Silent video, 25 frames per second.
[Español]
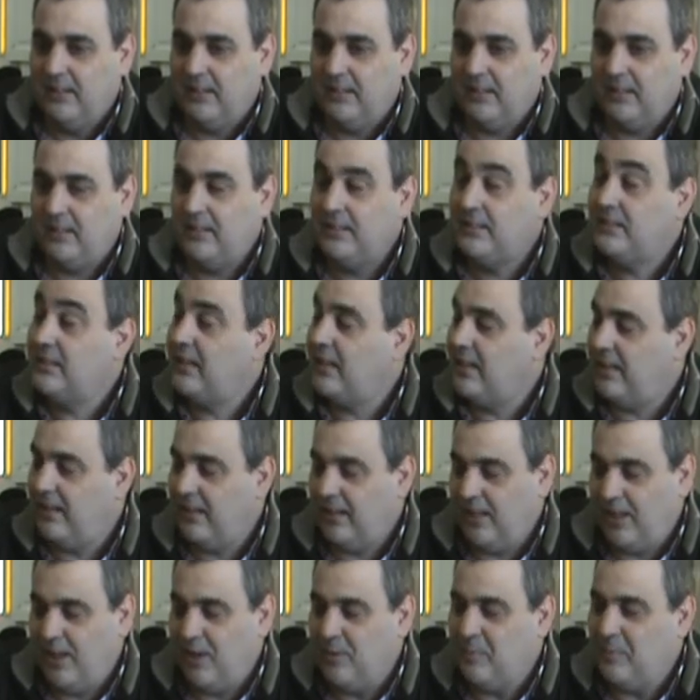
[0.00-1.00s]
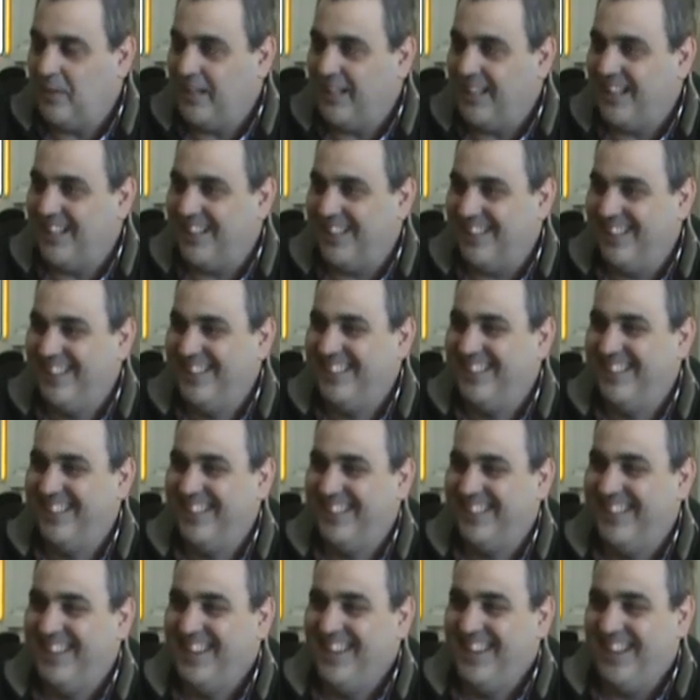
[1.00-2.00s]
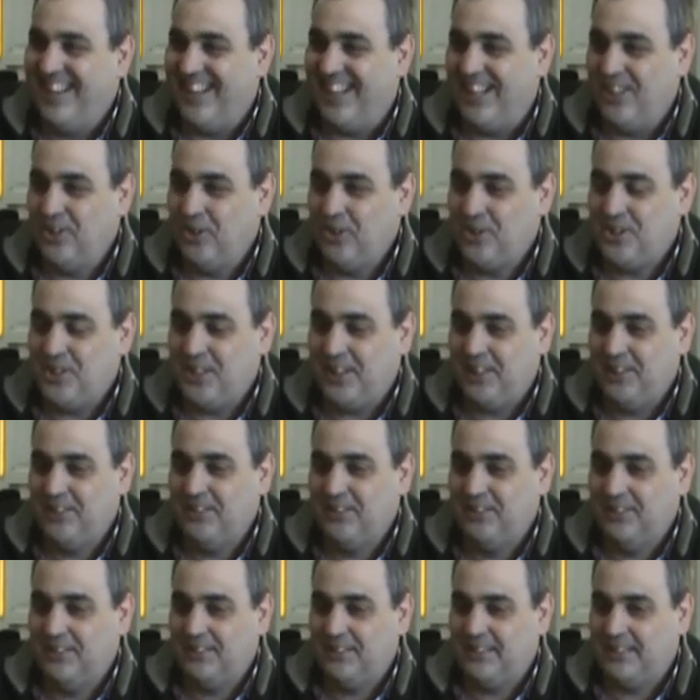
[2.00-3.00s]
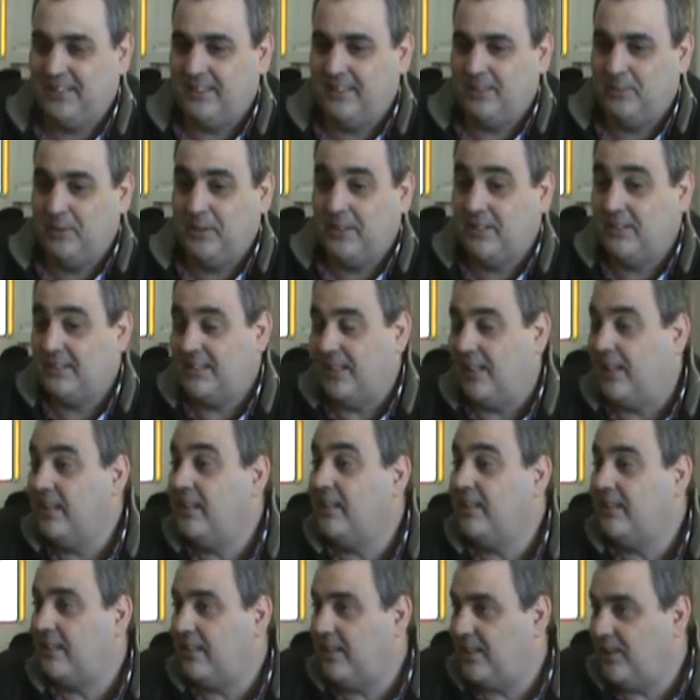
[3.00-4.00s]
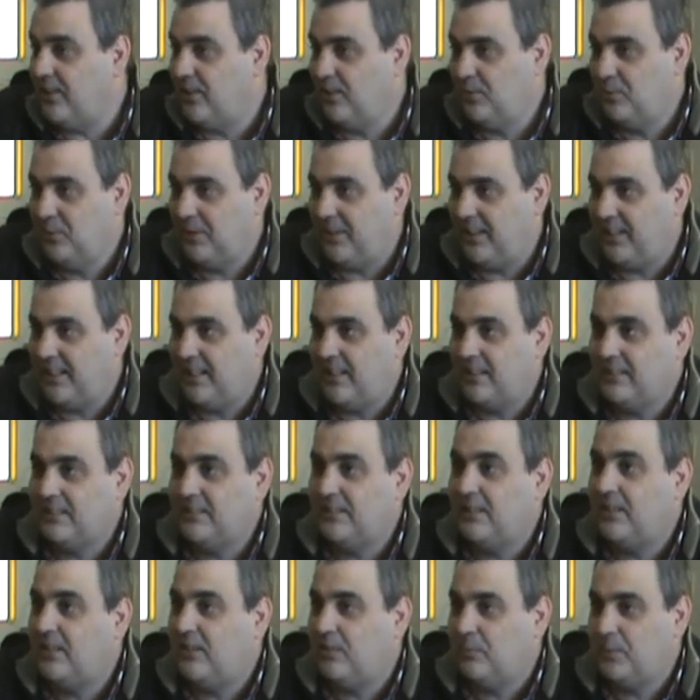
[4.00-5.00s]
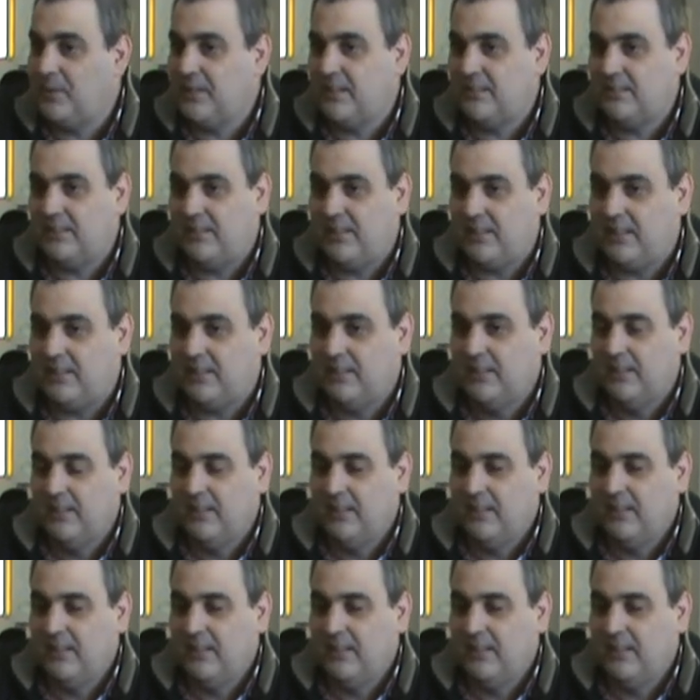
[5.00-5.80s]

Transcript: este, le dejé el mail a, los chicos y bueno, si alguien quiere comunicarse, lo puede hacer